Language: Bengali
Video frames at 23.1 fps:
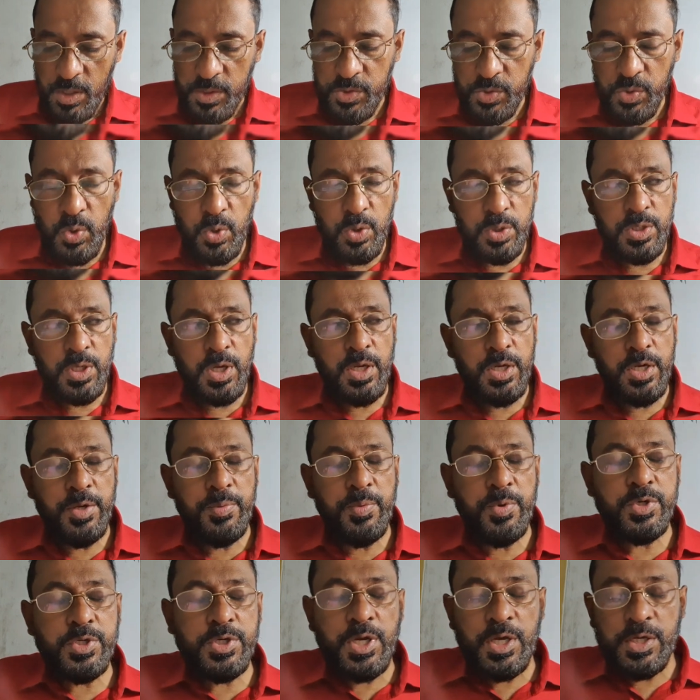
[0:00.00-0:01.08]
সুলতান
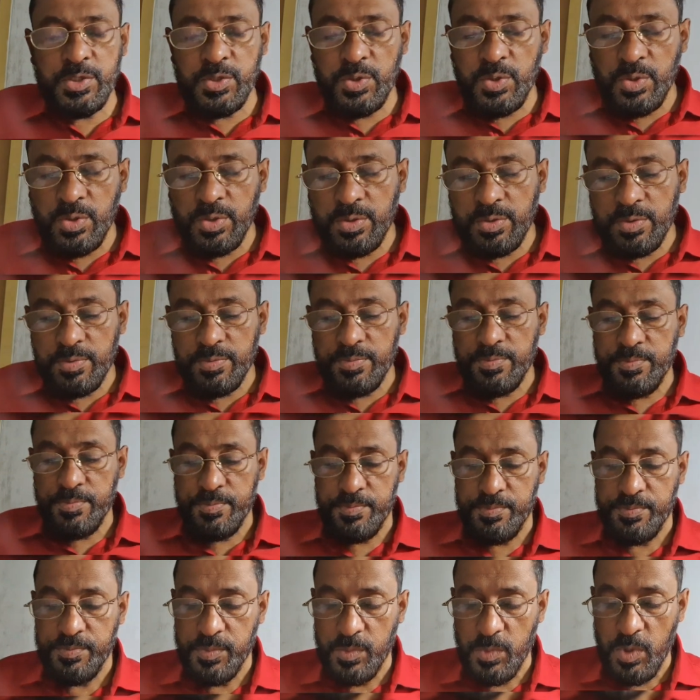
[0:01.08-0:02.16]
এবং শাসক
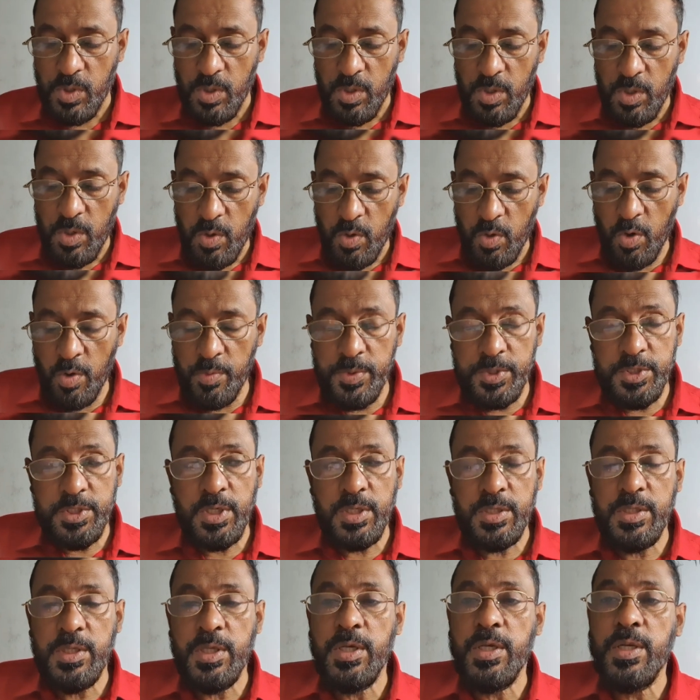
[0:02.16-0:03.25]

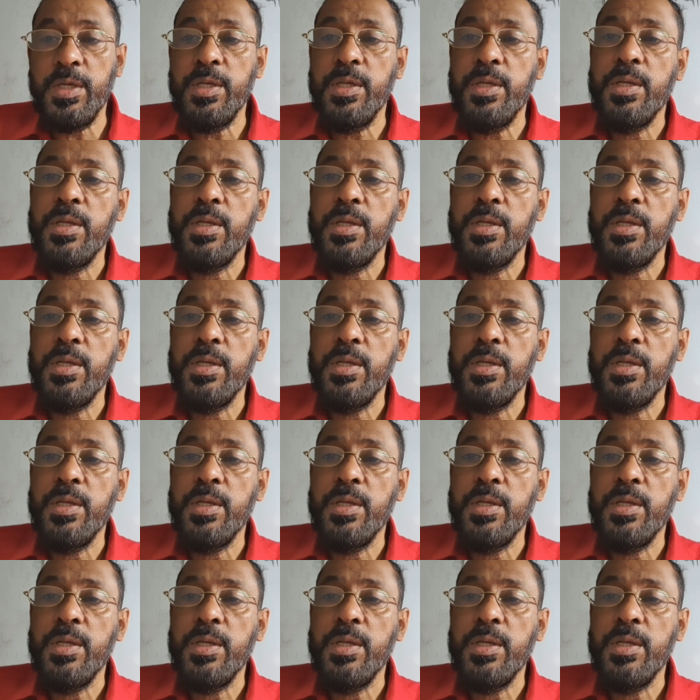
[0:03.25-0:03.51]
অভিজাতদের